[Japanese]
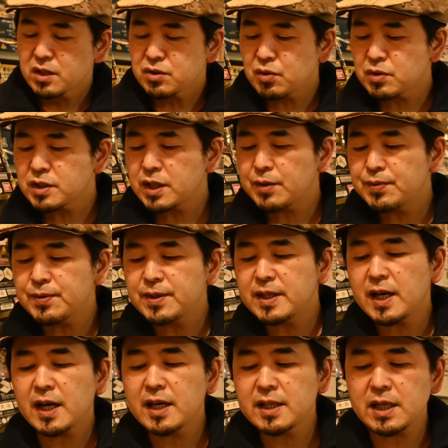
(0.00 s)
そして拭い
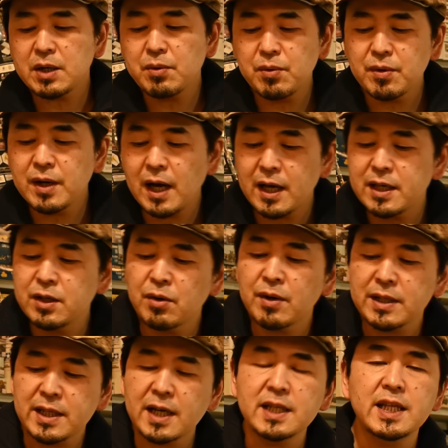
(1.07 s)
てあげた方が色
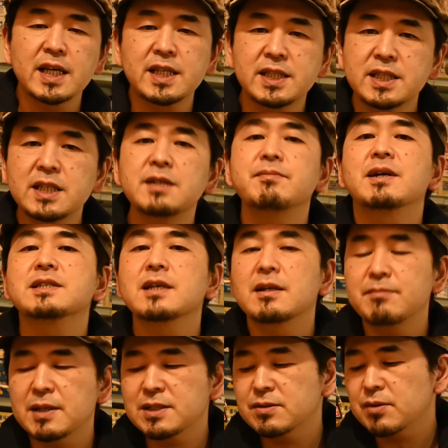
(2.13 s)
が中できっちり混ざ
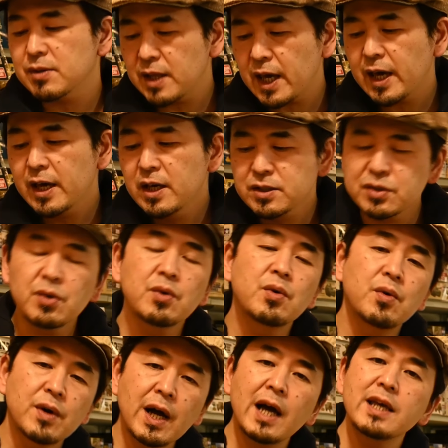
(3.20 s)
りますのでその
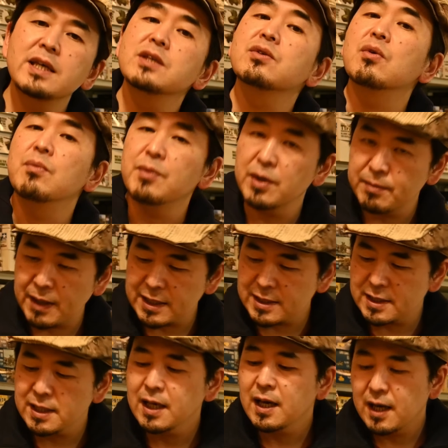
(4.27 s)
方がいいと思いま
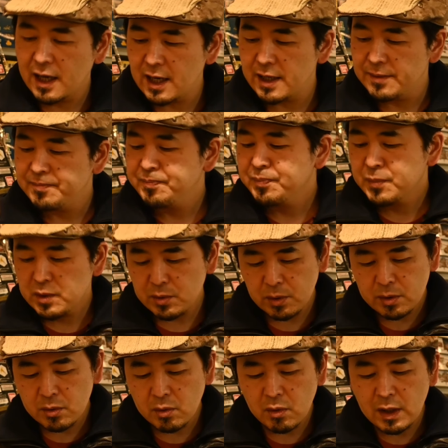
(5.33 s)
すはいそ
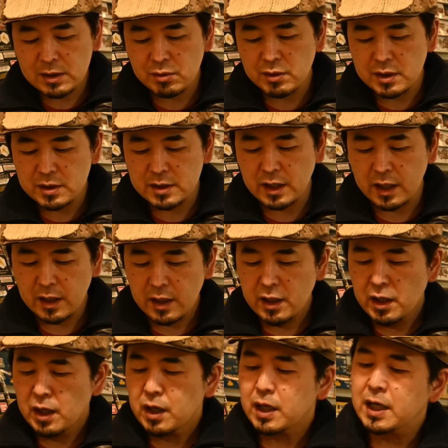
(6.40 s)
れとあとですね
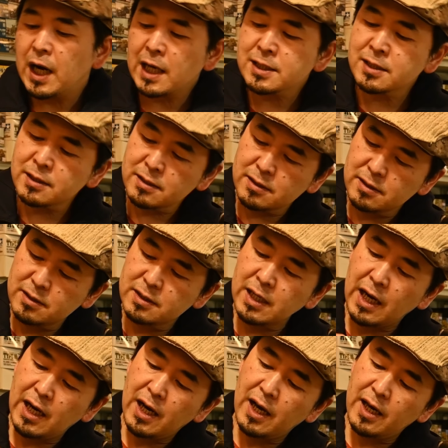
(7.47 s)
ガス
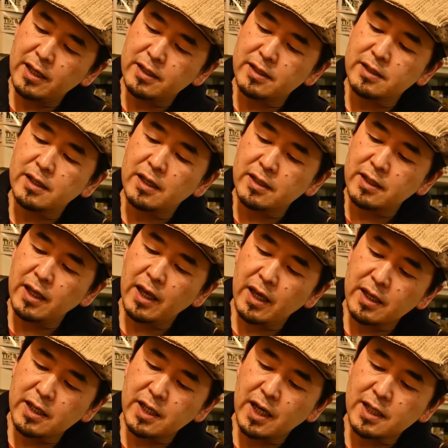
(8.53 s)
が入って
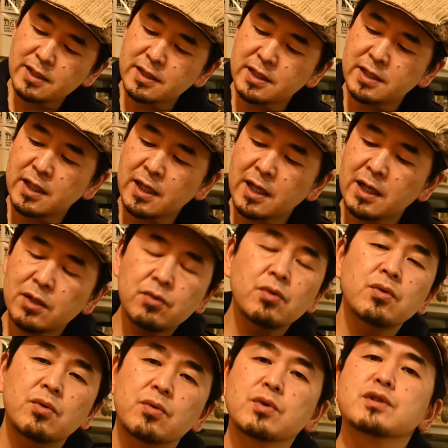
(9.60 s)
て揮発しながら塗
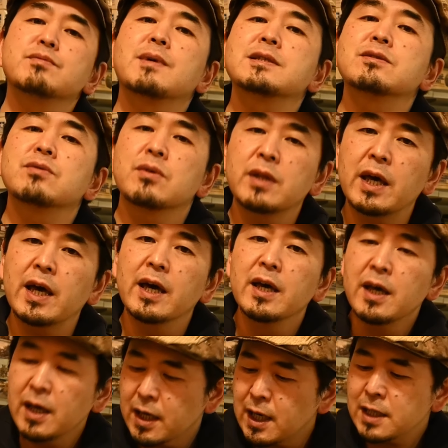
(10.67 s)
料を押しますので
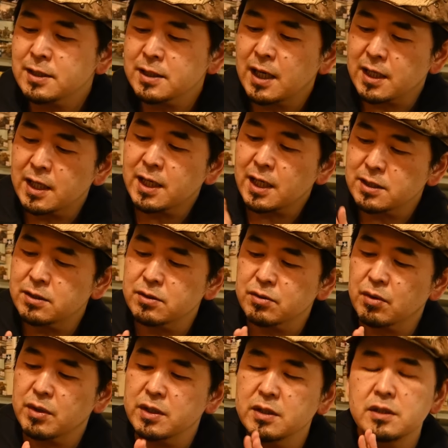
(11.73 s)
ガスが気化する
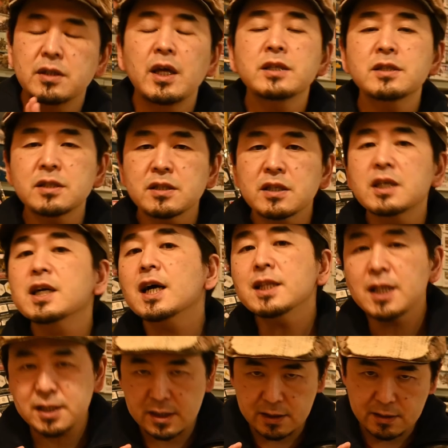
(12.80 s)
時に熱気化
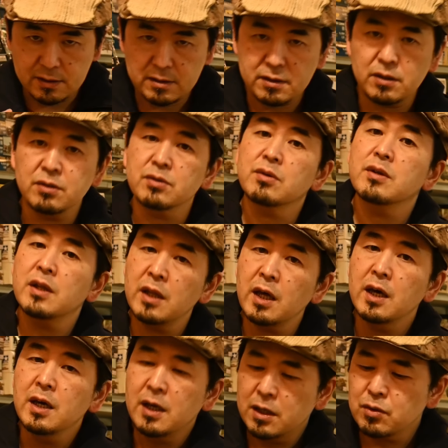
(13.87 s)
熱っていうので
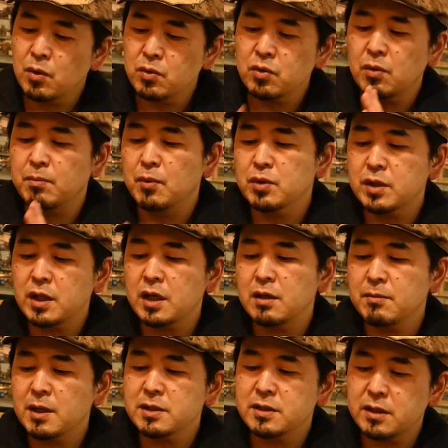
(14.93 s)
ねどんどん持って
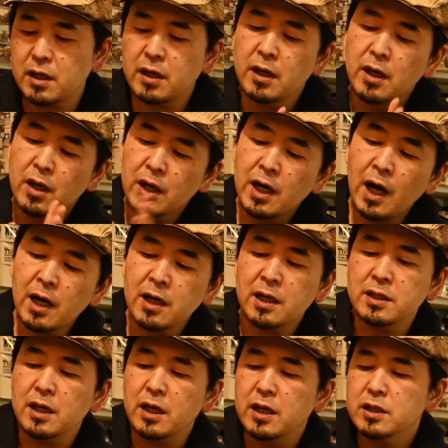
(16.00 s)
きまして缶
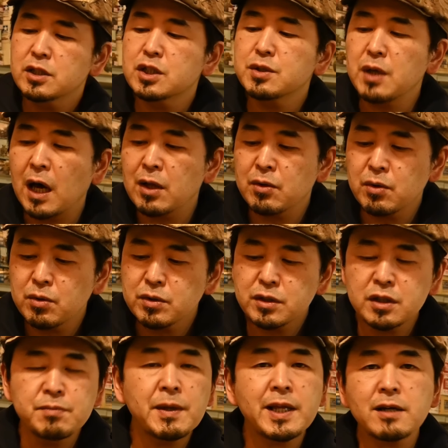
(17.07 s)
がねあの
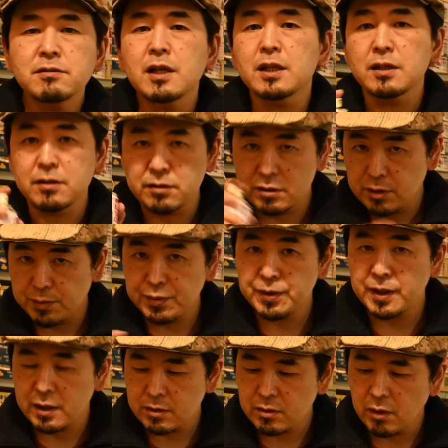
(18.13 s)
冷たくなってくるんですよ吹
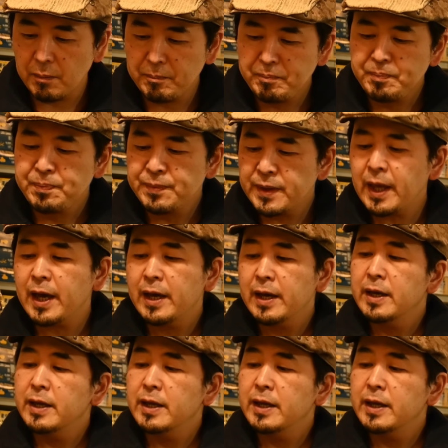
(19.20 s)
いてると。で